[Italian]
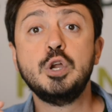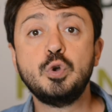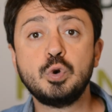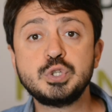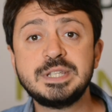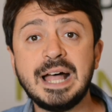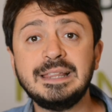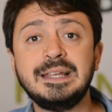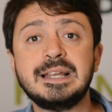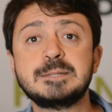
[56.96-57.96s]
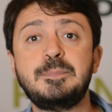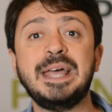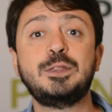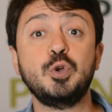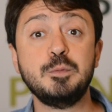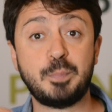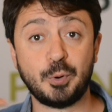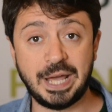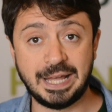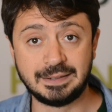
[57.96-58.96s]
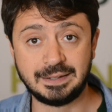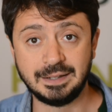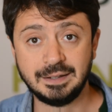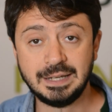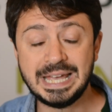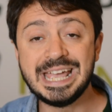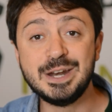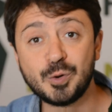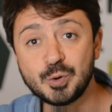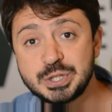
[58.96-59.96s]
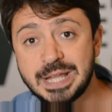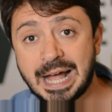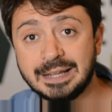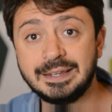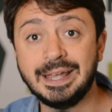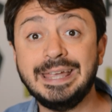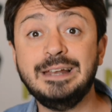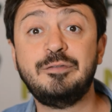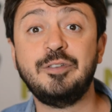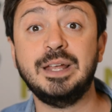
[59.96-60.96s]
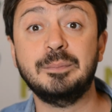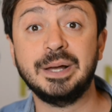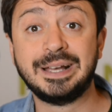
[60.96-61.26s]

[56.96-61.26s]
Nonostante l'aspetto imponente e nonostante il film